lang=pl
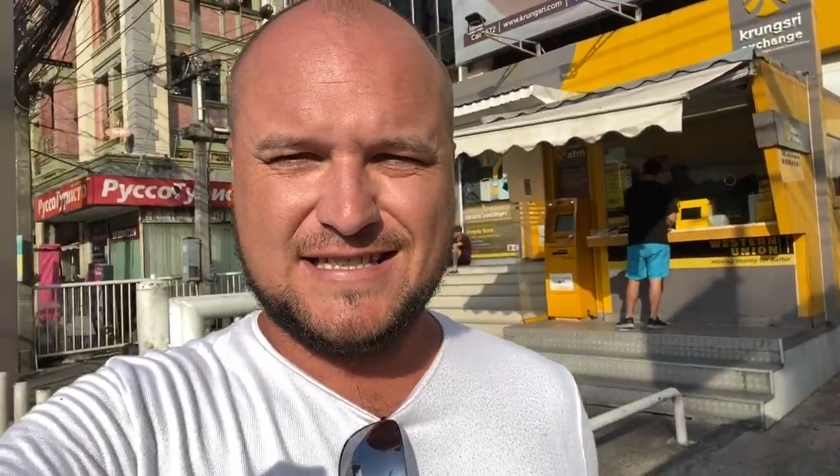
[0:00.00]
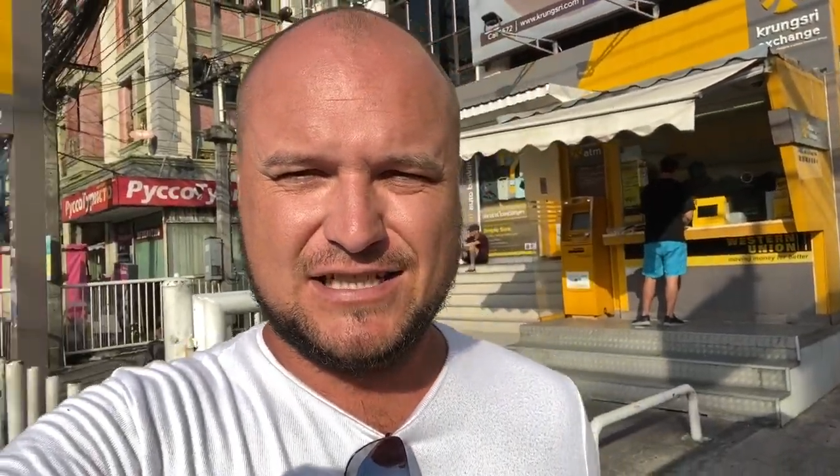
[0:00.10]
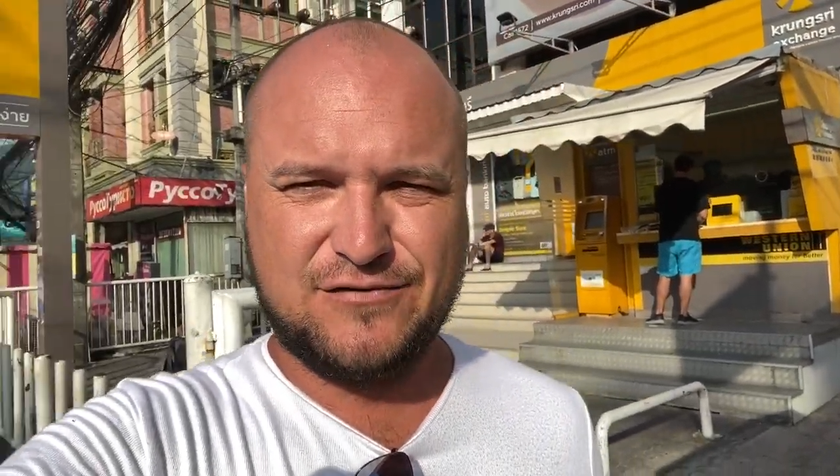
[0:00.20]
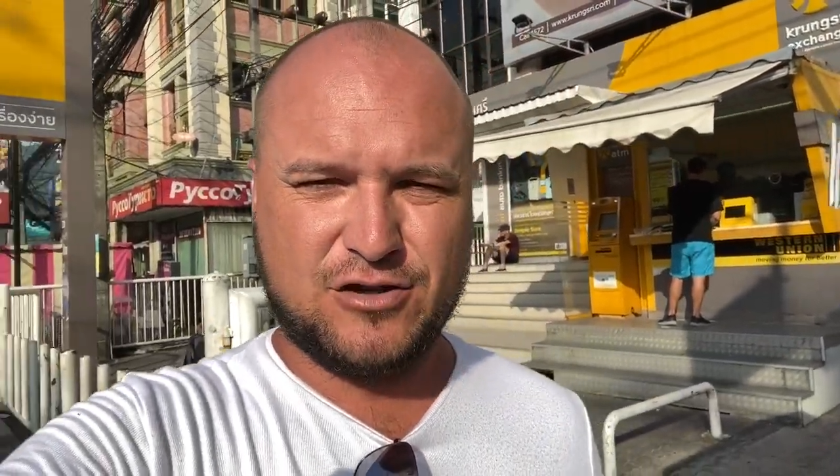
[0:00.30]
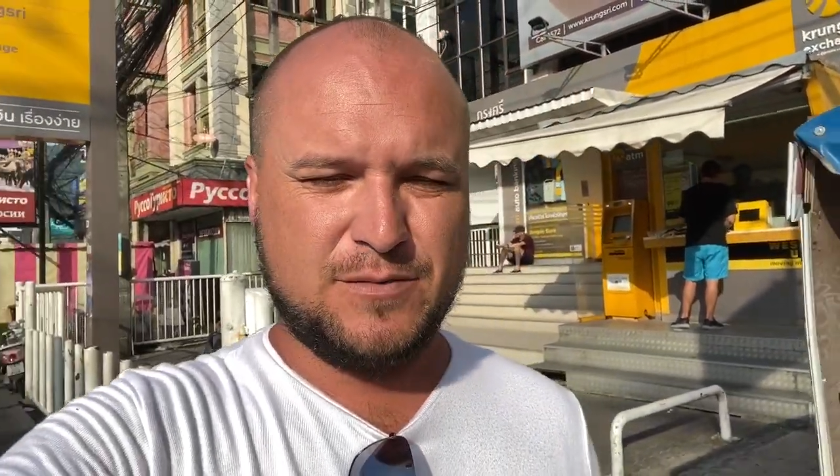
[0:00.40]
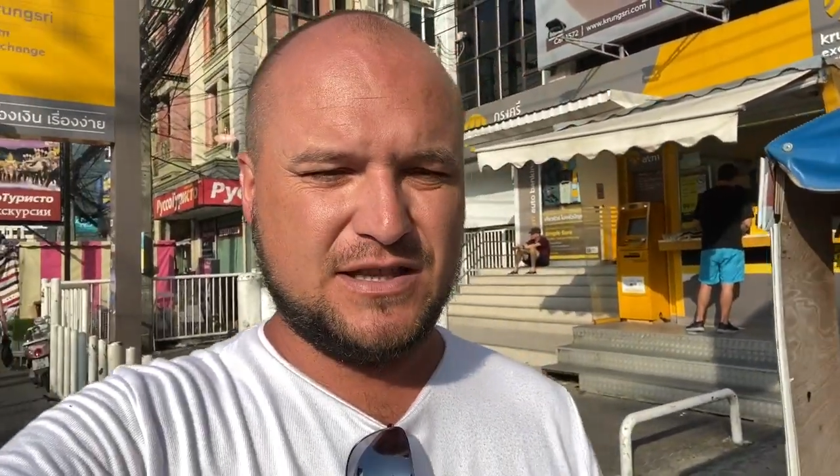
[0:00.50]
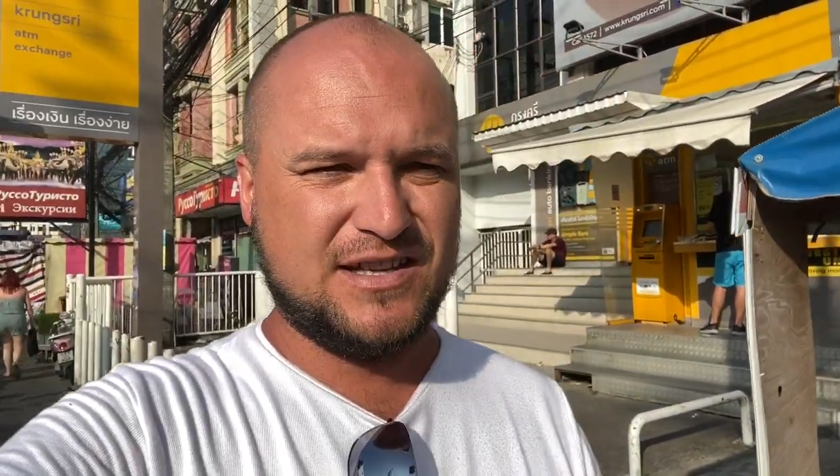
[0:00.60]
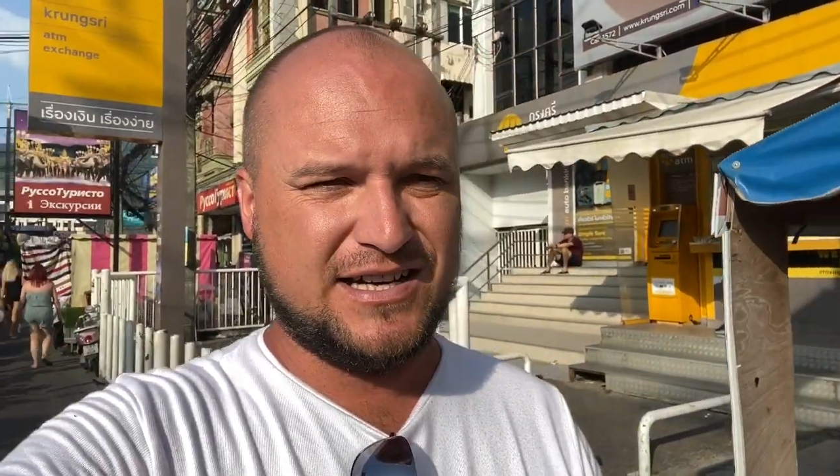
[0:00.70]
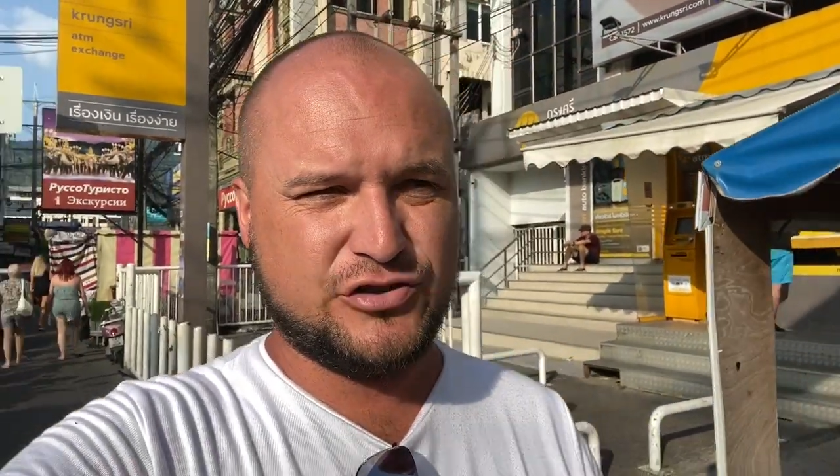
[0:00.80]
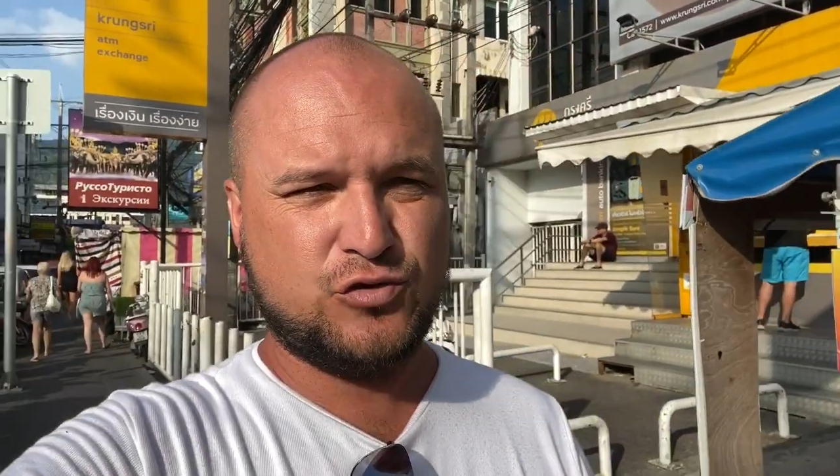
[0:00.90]
znać w
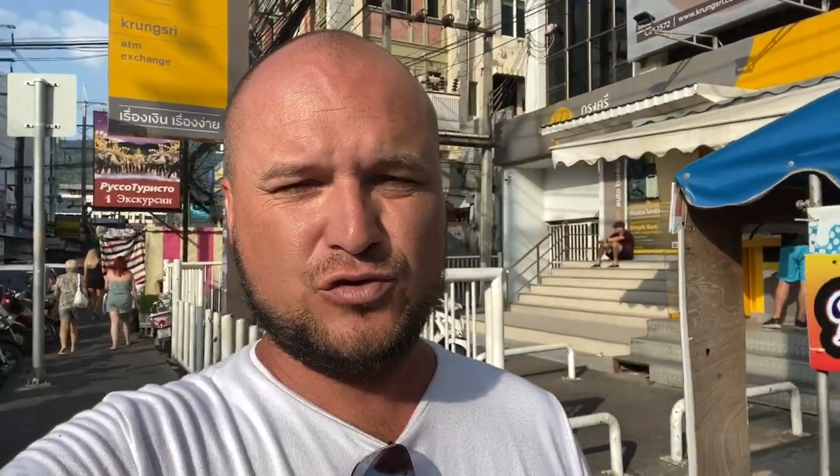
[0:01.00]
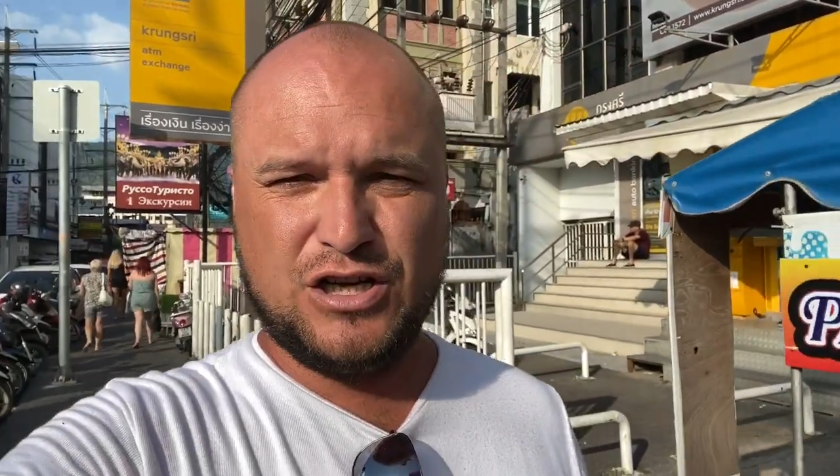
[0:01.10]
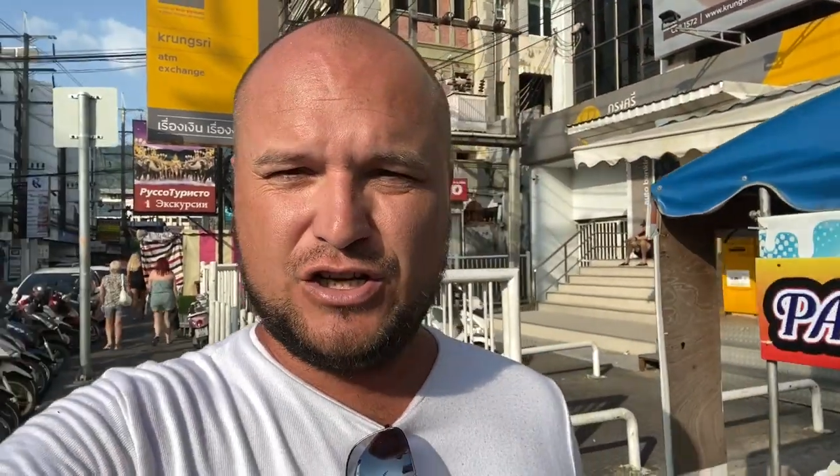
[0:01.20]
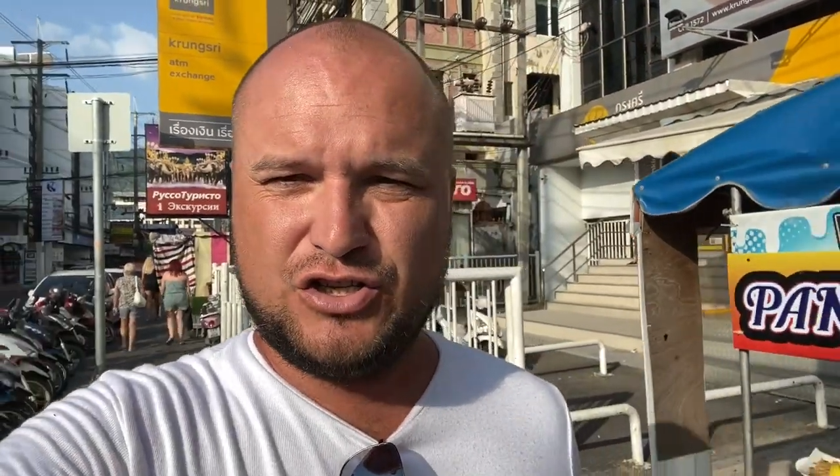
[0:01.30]
komentarzu,